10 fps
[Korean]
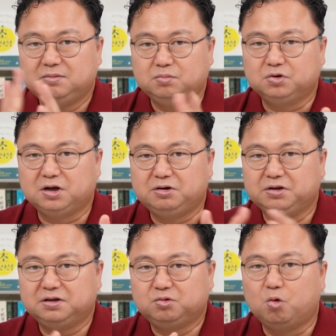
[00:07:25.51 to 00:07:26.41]
모델로
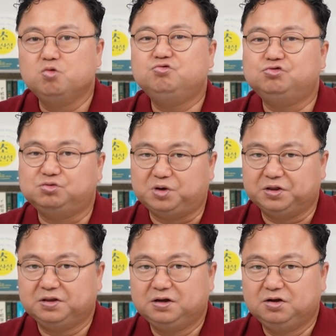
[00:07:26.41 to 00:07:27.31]
있는 공구우먼
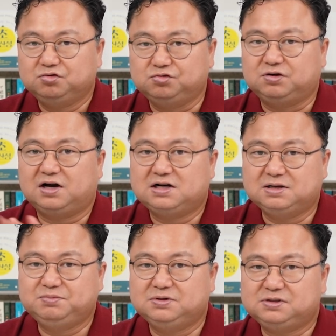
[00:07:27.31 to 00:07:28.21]
주가가
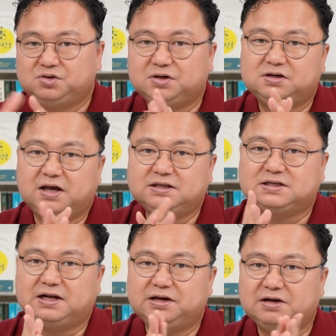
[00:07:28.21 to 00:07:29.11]
급등을 최근에 했잖아요.